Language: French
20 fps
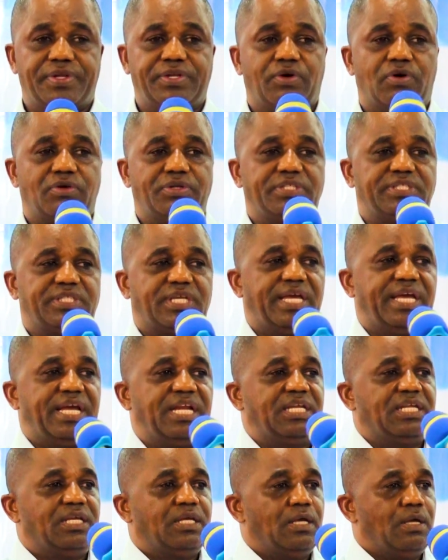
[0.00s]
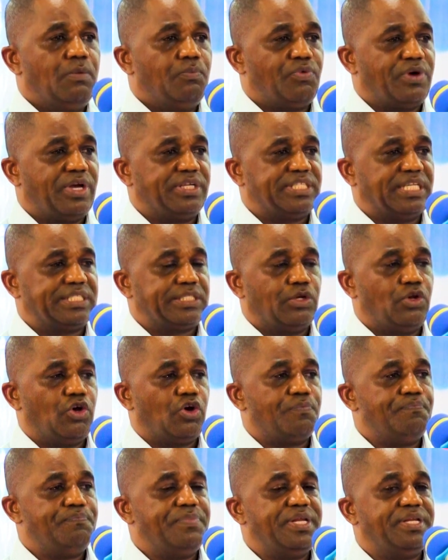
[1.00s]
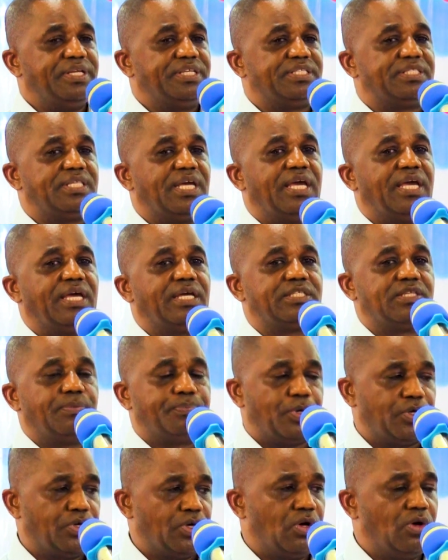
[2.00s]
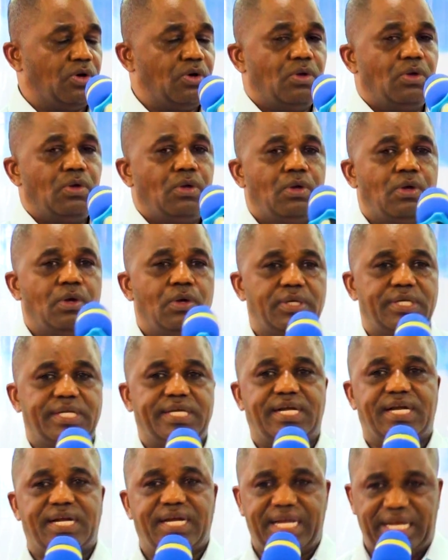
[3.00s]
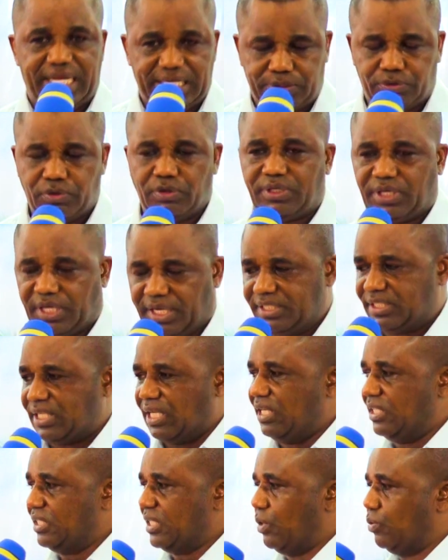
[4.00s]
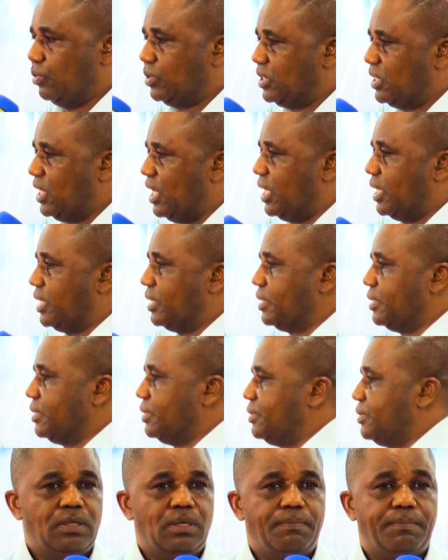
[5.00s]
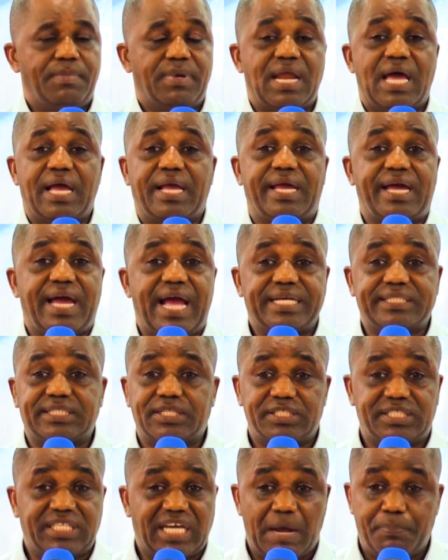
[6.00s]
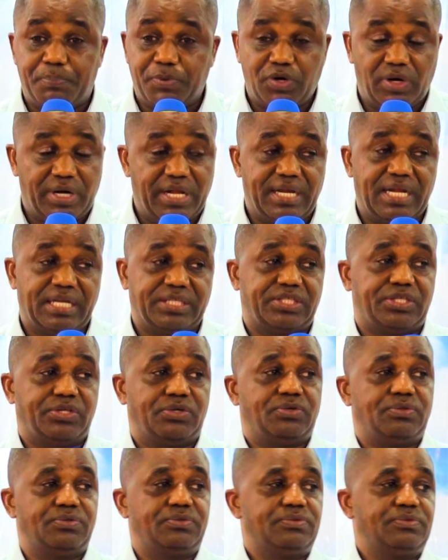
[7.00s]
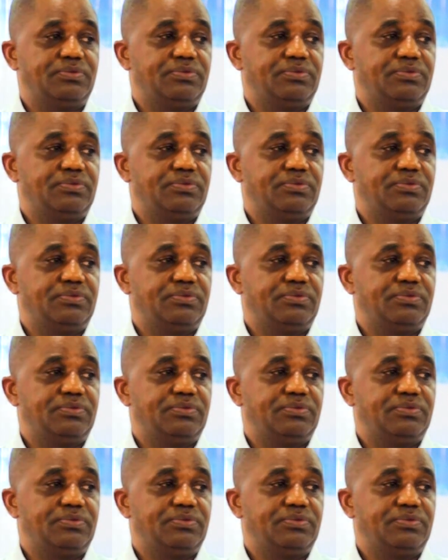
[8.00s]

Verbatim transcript: venir en Israël pour exercer leur ministère. Cependant, l'Église de Christ est déjà au ciel. Mais la grâce ne sera plus dans les nations.